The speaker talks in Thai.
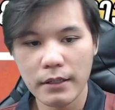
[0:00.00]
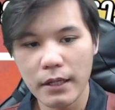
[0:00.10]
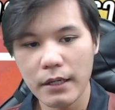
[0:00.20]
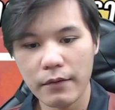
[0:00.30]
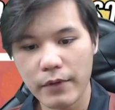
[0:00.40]

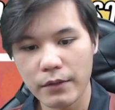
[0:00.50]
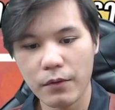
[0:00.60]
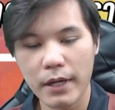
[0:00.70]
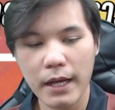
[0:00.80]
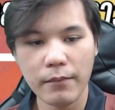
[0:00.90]
ถ้าเกิดฝ่ายตร
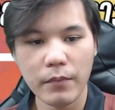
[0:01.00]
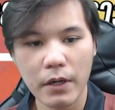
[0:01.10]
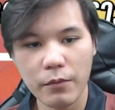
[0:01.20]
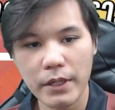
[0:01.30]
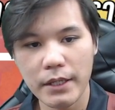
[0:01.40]
งข้าม
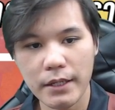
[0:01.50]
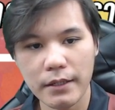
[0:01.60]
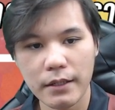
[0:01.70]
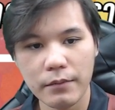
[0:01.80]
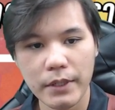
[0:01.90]
เขาไม่กิน
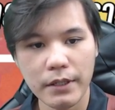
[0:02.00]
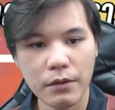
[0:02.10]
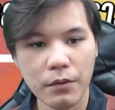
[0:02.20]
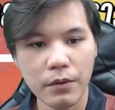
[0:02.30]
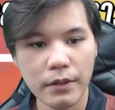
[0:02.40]
นะเขาไปเดิน
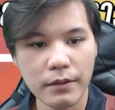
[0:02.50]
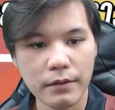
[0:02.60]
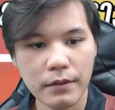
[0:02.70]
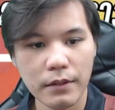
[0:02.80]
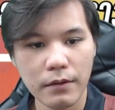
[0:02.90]
โคน
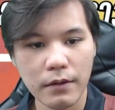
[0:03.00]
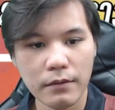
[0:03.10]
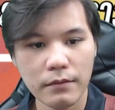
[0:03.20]
เราก็